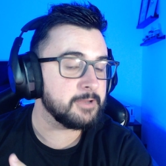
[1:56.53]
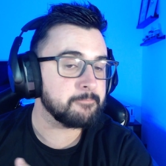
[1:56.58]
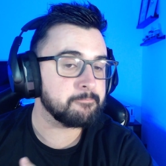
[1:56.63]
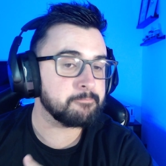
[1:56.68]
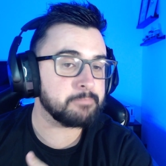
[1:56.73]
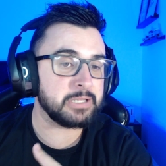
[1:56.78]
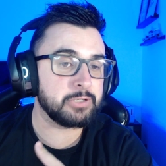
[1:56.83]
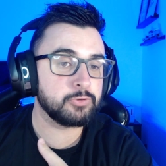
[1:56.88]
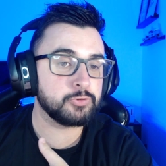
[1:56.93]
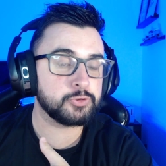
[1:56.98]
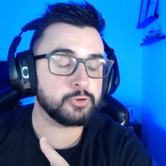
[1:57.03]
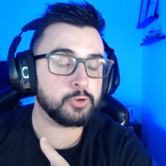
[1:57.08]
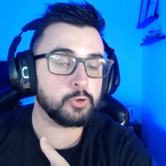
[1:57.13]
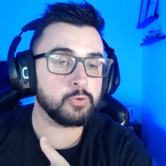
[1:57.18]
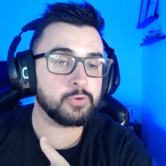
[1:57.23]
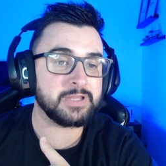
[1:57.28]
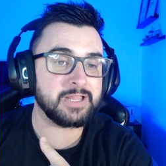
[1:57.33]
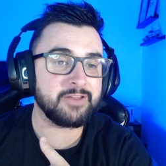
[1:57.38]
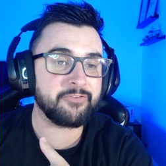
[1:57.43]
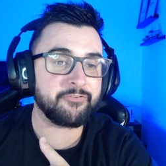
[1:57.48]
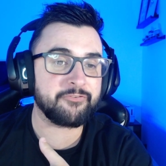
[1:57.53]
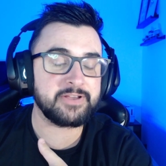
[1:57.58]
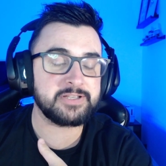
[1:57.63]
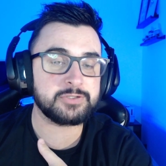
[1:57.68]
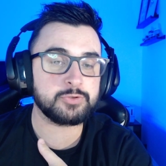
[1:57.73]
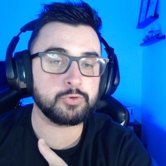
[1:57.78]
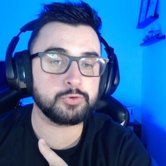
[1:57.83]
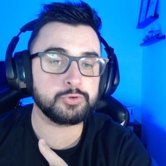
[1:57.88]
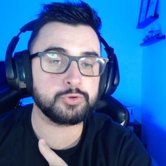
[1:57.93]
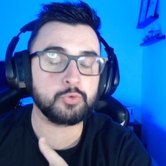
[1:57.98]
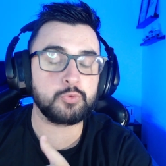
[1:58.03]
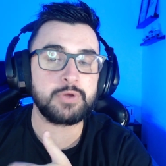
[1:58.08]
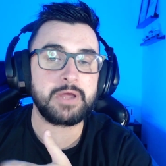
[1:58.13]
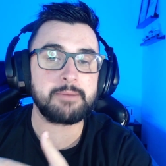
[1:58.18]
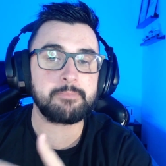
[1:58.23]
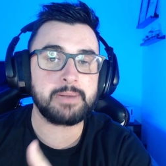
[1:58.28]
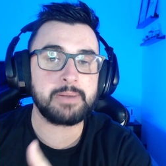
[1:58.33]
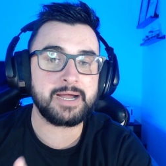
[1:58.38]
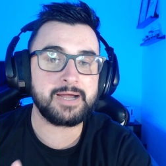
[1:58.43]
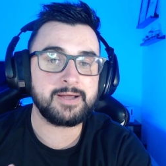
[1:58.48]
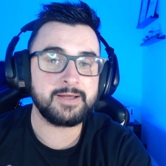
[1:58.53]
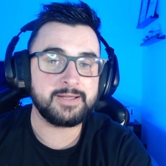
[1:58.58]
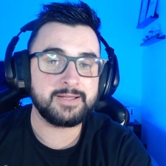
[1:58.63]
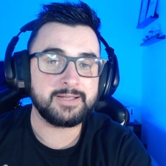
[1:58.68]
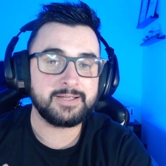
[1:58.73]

pelo jogo que ele fez contra o Cuiabá,